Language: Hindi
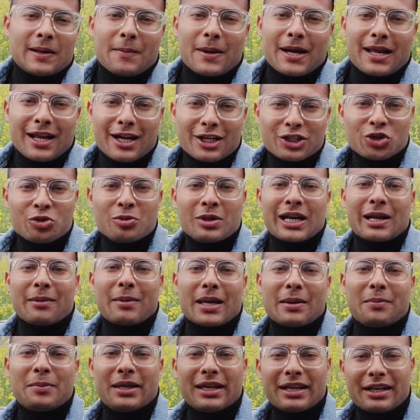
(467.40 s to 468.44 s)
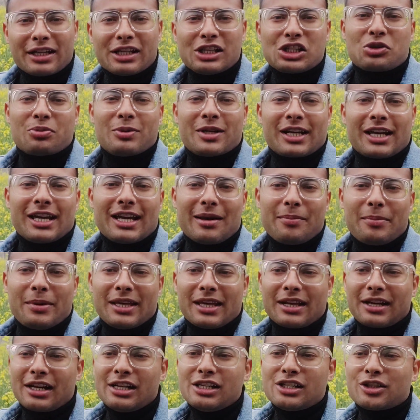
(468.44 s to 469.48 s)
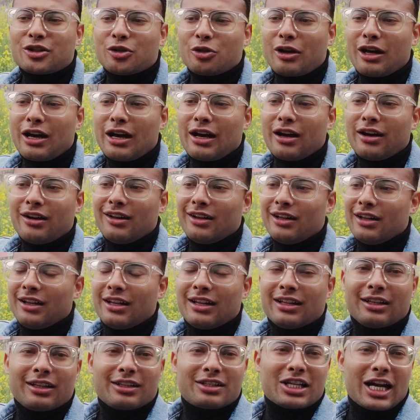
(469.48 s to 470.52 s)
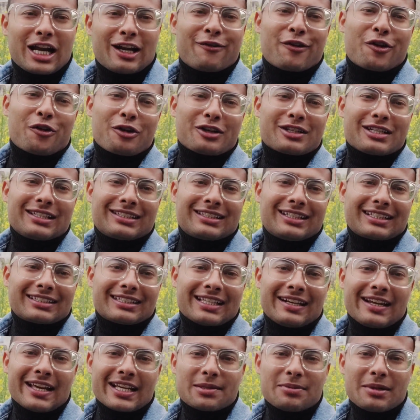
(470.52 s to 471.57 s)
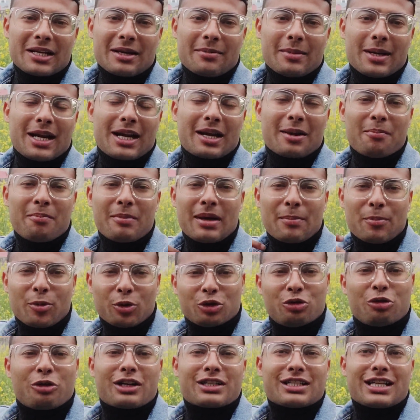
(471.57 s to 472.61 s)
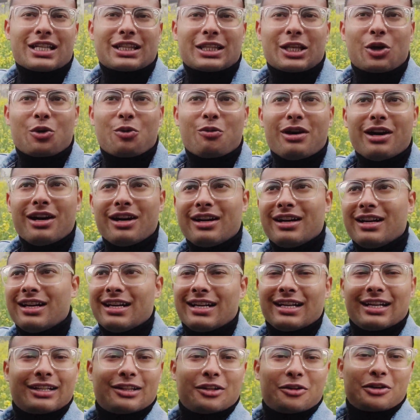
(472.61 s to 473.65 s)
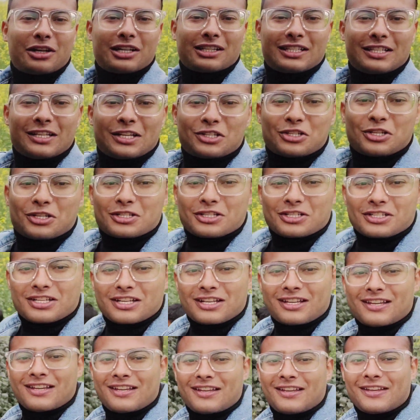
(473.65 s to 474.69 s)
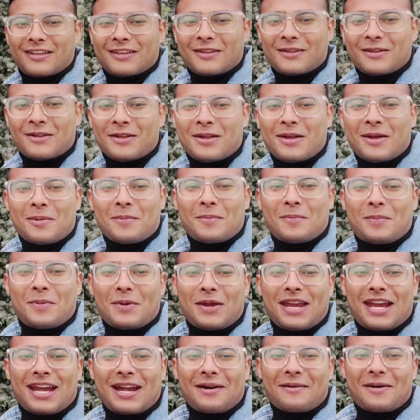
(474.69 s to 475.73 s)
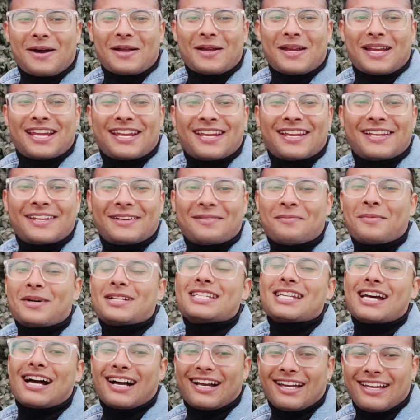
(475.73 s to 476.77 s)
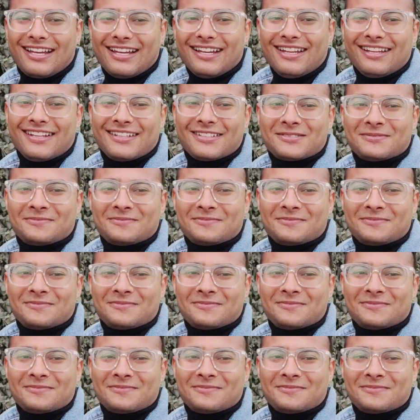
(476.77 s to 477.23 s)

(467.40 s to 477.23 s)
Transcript: भाई आज तुम्हारा भाई बियर गिल्स बन गया बियर गिल्स थोड़ा जानवरों के साथ करता है ना एक्सपेरिमेंट मैं पौधों के साथ करूंगा देखो कितनी अच्छी चीज़ पेड़ भाई मजे आ गए हैं